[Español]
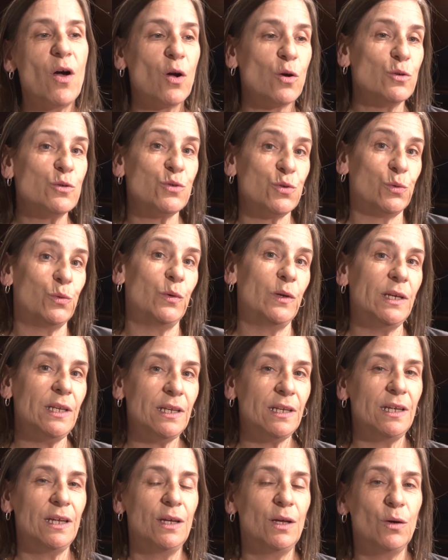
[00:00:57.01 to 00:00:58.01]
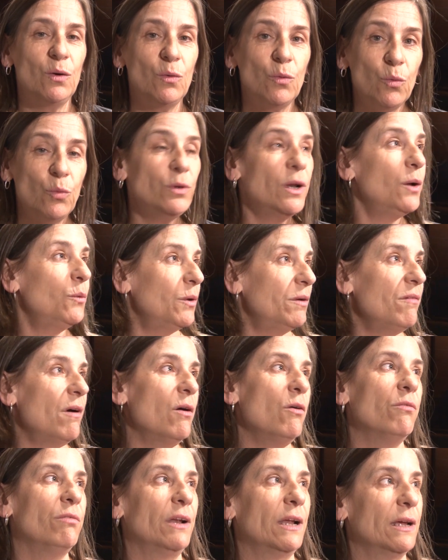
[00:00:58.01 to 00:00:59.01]
a construir una
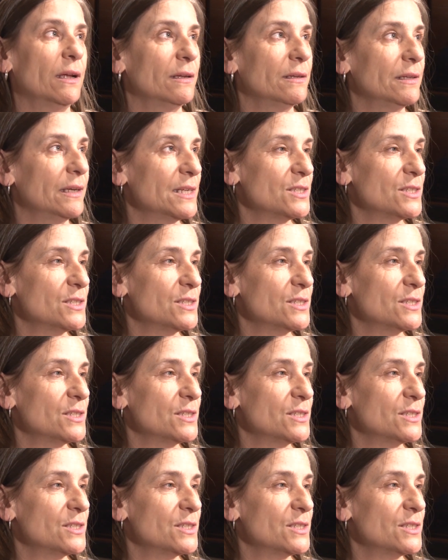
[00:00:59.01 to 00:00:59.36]
nueva obra.